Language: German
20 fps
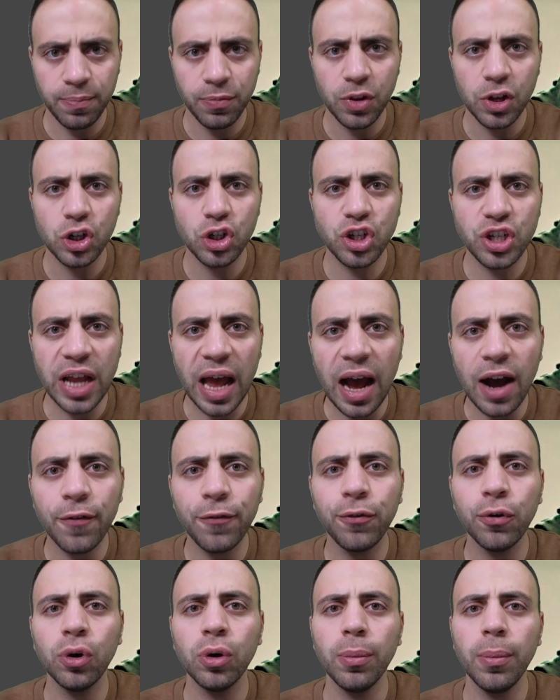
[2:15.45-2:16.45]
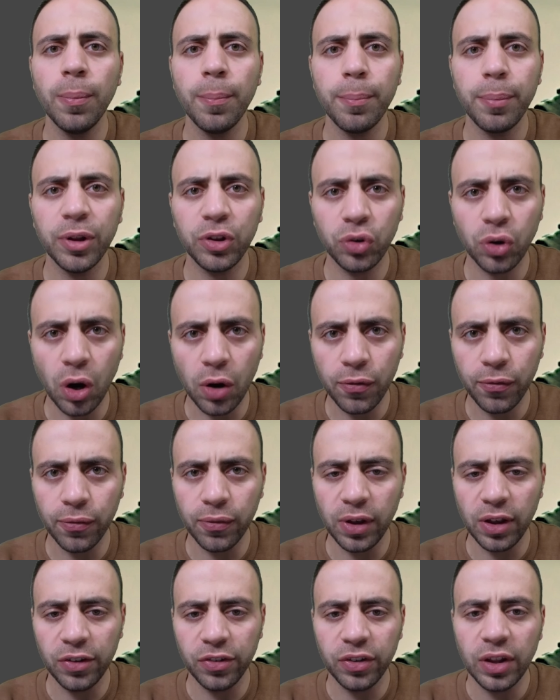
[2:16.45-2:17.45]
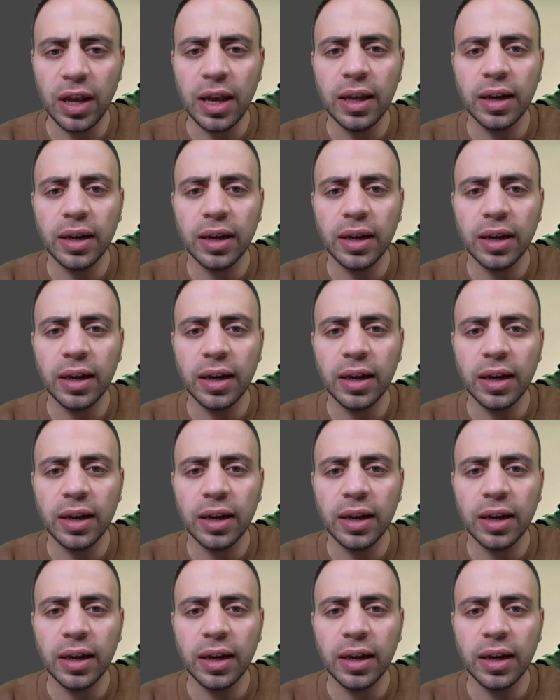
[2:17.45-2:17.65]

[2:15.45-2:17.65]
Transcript: Schärfung betroffen ist.